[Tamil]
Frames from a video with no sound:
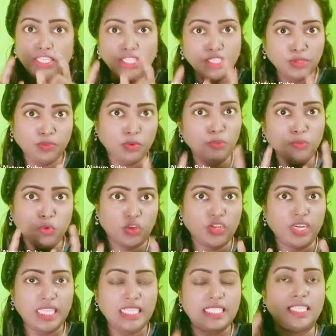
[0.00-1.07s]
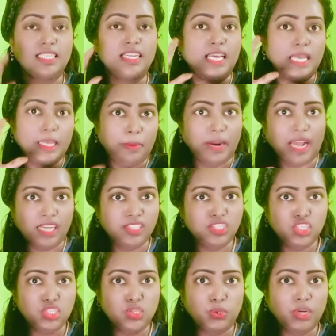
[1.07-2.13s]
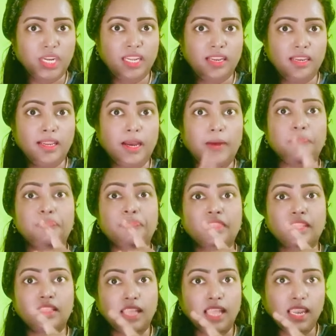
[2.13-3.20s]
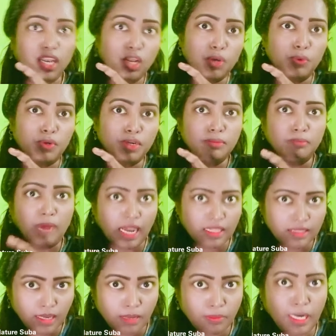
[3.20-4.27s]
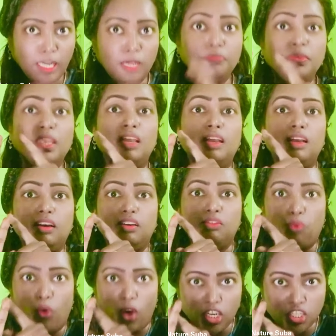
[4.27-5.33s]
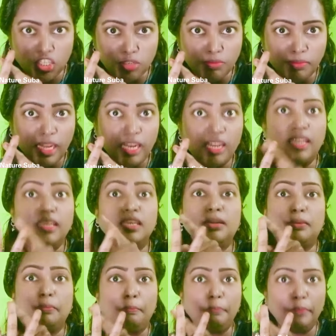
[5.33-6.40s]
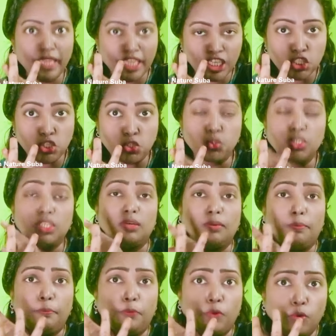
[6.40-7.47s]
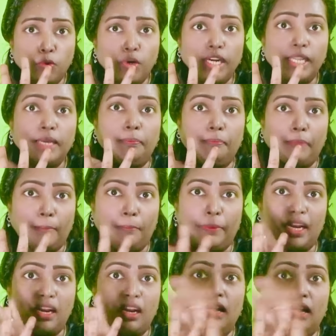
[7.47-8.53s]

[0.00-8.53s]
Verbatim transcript: இதுவும் ஒரு ரீசன் இப்போ நான் அஞ்சு சொன்னேன் இல்லையா நல்ல ஒரு மாதுளம்பழம் வாட்டர் மெலன் பீட்ரூட் பூண்டு பெப்பர்